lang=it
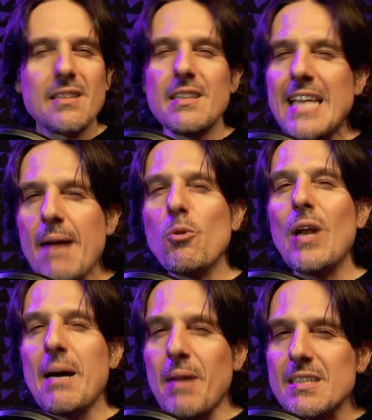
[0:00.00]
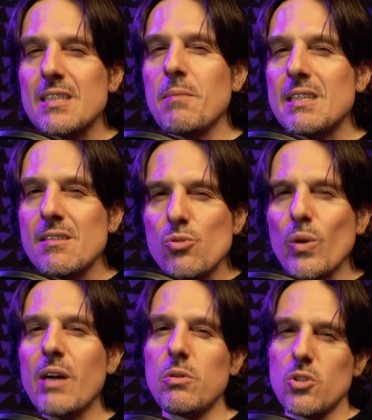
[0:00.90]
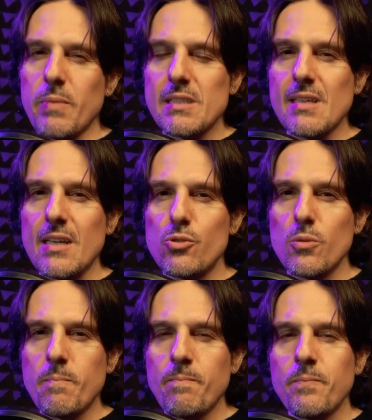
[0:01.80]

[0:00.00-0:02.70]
diamo la massima attenzione a questo passaggio.